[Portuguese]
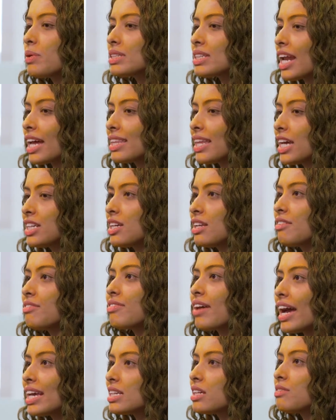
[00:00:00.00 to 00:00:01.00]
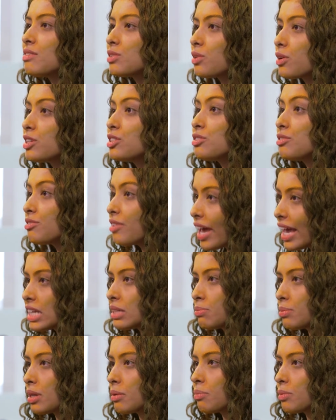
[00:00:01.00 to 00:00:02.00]
estratégia ele faz revisões de
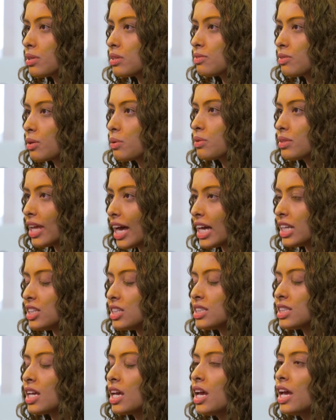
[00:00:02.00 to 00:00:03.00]
véspera para as faculdades.